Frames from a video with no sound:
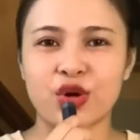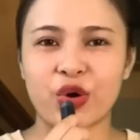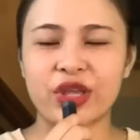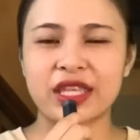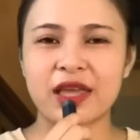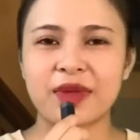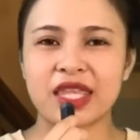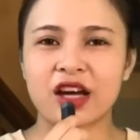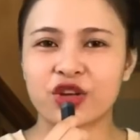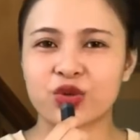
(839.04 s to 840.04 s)
Rồi ngay
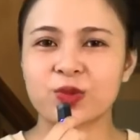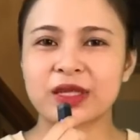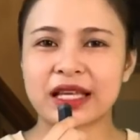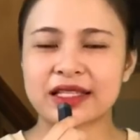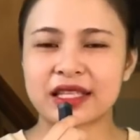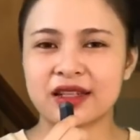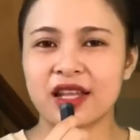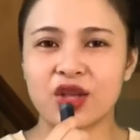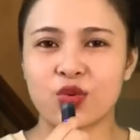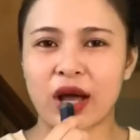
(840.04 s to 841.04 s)
bây giờ chúng ta sẽ
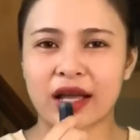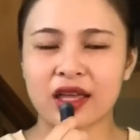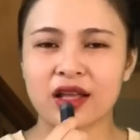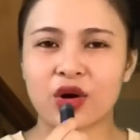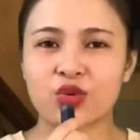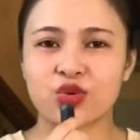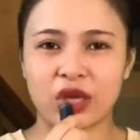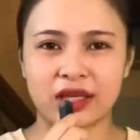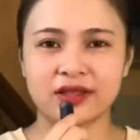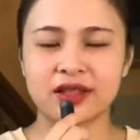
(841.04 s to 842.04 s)
đi qua cái câu
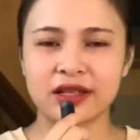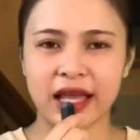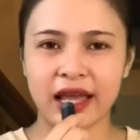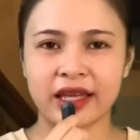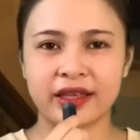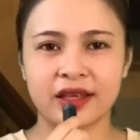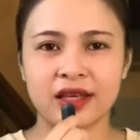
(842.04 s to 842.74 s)
chuyện thứ hai.